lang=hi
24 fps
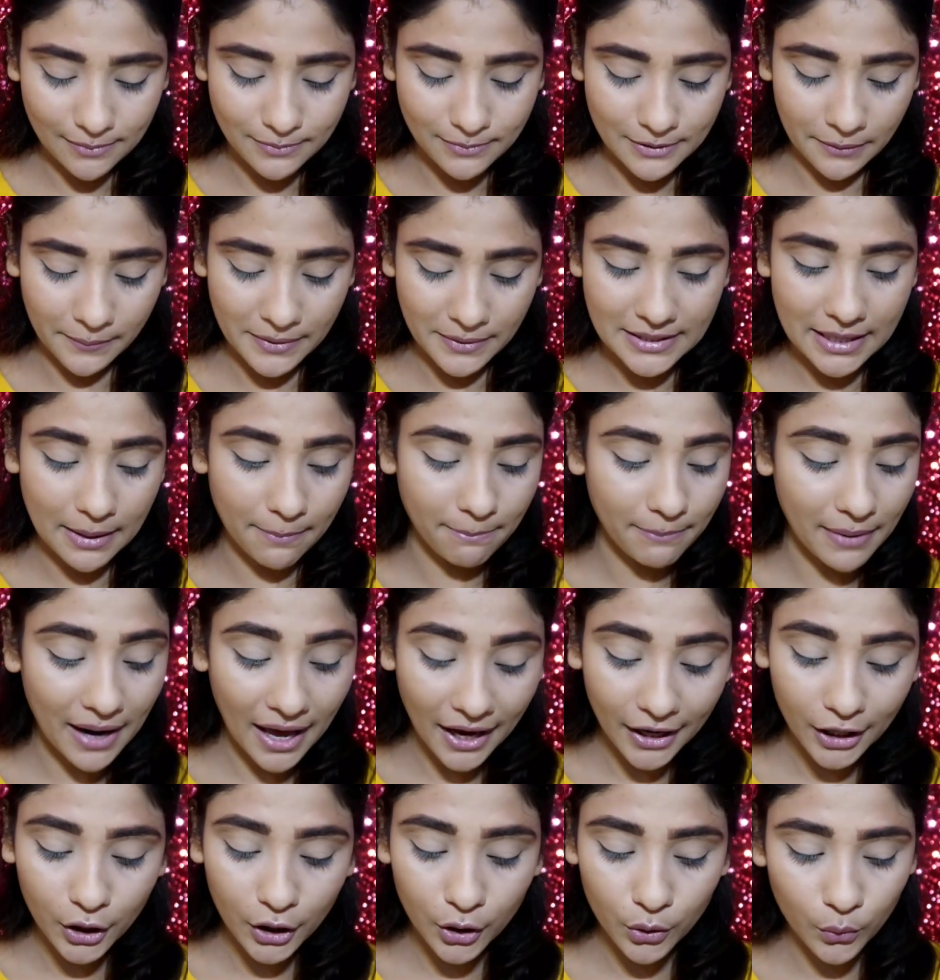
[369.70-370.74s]
हेल्प से मैं इसे
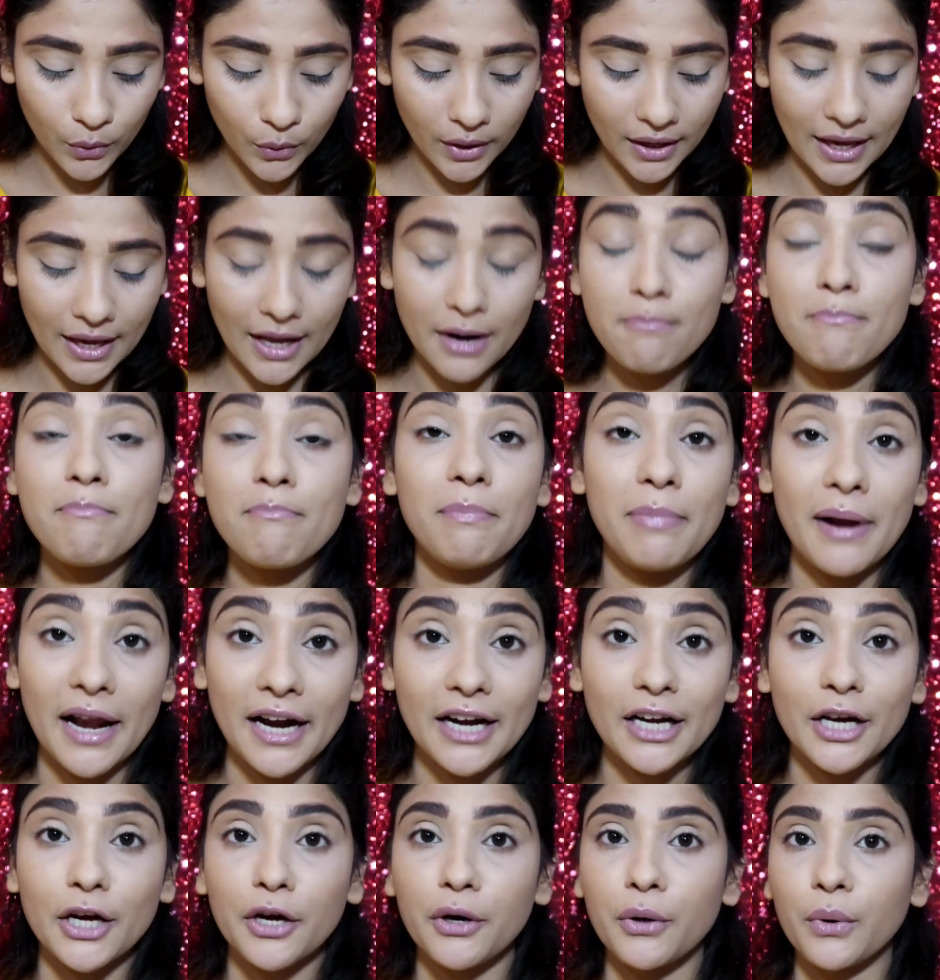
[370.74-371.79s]
अप्लाई करूँगी एंड
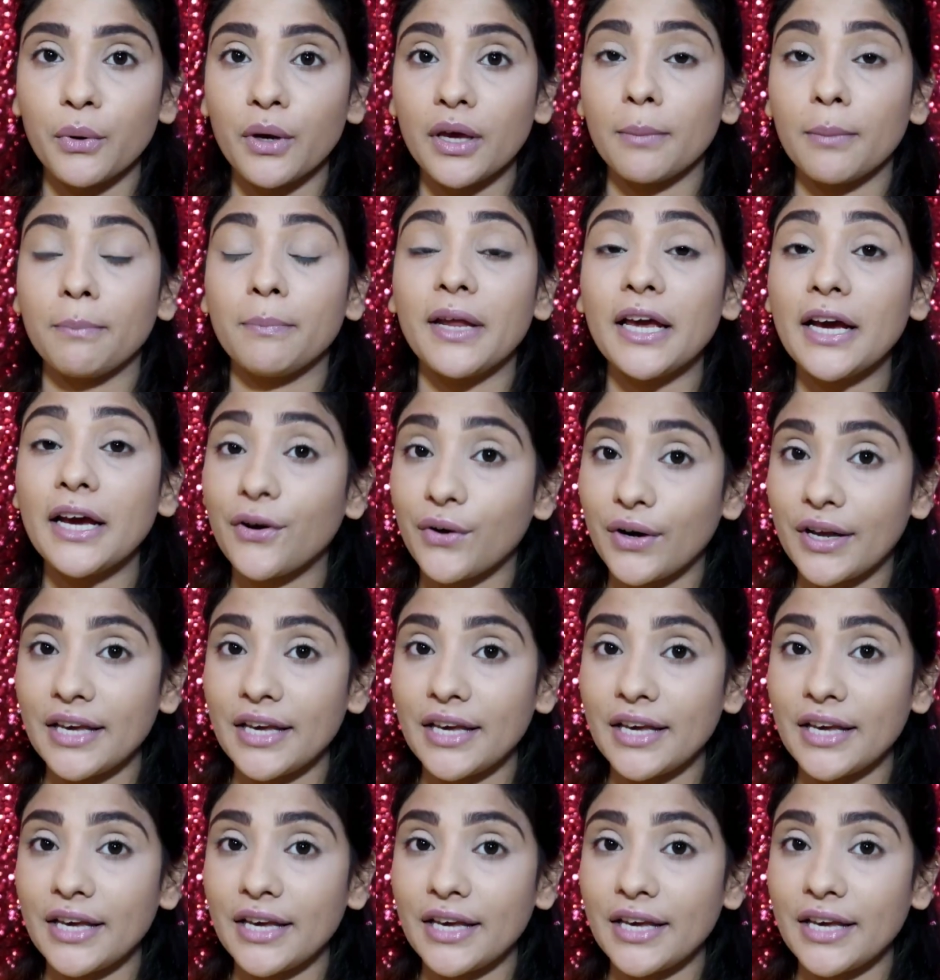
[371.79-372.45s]
ब्लेंड करूँगी अपनी